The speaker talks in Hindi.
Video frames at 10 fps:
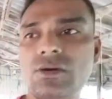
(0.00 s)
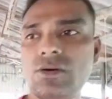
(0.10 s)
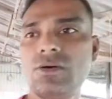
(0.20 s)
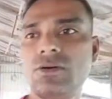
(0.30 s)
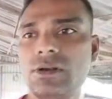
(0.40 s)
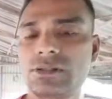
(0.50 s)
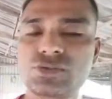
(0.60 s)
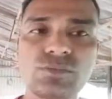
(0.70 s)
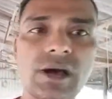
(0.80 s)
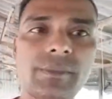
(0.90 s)
और
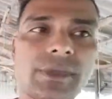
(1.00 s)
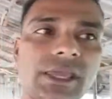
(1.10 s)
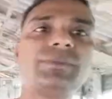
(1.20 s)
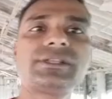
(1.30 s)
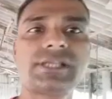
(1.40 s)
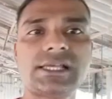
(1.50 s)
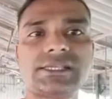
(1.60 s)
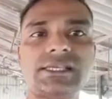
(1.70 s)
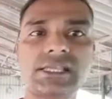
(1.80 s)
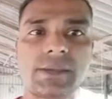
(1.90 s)
सुबह में पचास
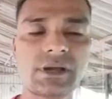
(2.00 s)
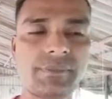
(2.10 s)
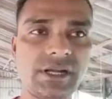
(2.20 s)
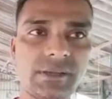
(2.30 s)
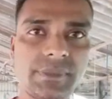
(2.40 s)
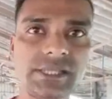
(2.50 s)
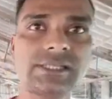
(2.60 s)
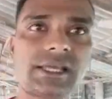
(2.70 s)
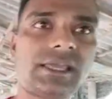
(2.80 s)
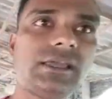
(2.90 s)
के जी आपका फीड बच
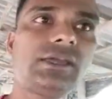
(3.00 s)
रहा है